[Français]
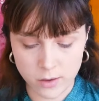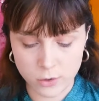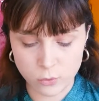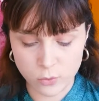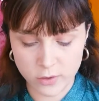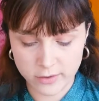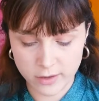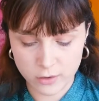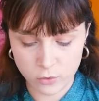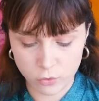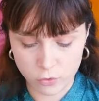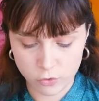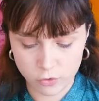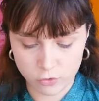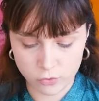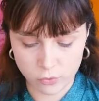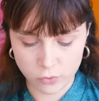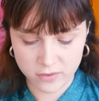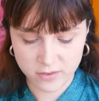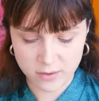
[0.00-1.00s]
à droite à
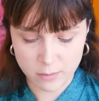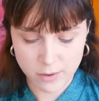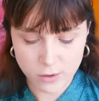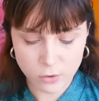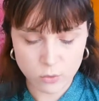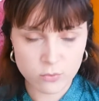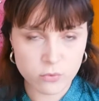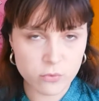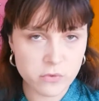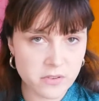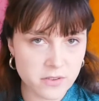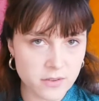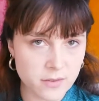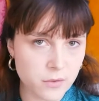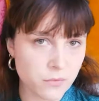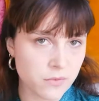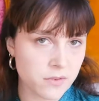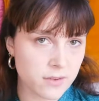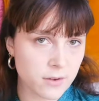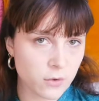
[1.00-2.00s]
gauche donc c'est pas non plus si
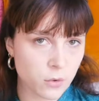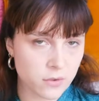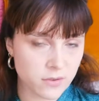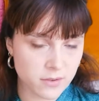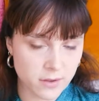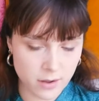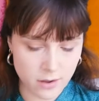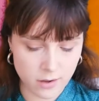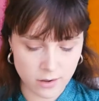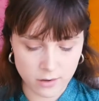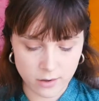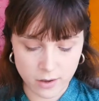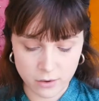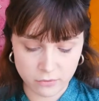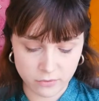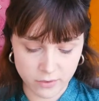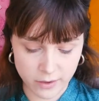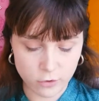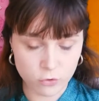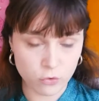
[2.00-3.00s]
difficile que ça à
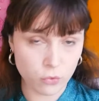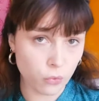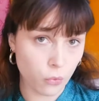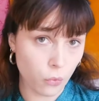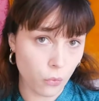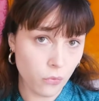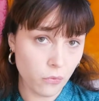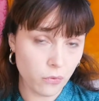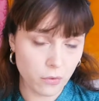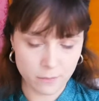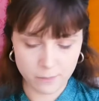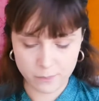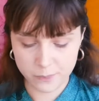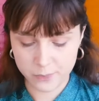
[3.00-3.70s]
faire je trouve